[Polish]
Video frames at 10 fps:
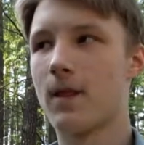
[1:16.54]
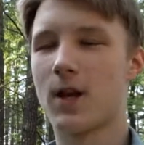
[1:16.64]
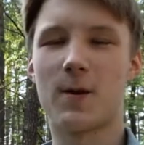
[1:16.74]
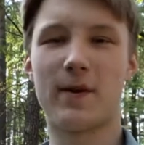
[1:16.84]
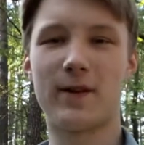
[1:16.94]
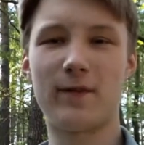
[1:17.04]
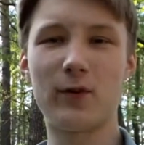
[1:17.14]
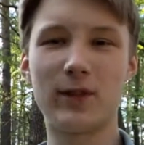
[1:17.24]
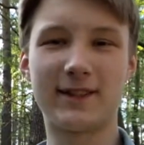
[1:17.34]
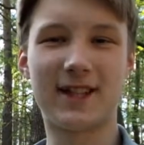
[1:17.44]
Chyba
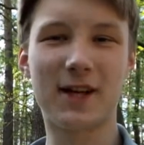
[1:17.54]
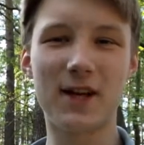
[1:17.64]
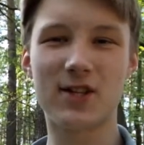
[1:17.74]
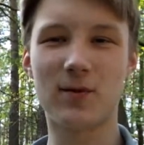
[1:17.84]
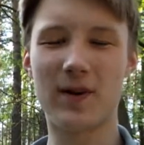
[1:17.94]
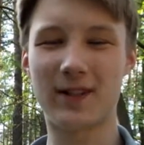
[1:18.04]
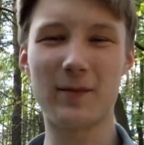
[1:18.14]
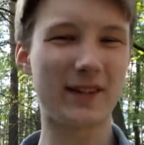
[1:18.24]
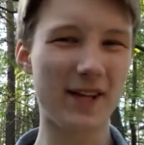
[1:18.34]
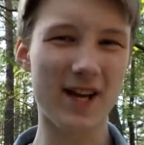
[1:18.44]
niewielu jest takich, co
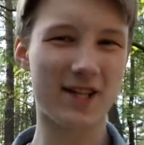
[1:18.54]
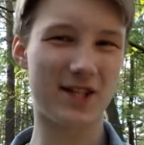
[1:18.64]
matematykę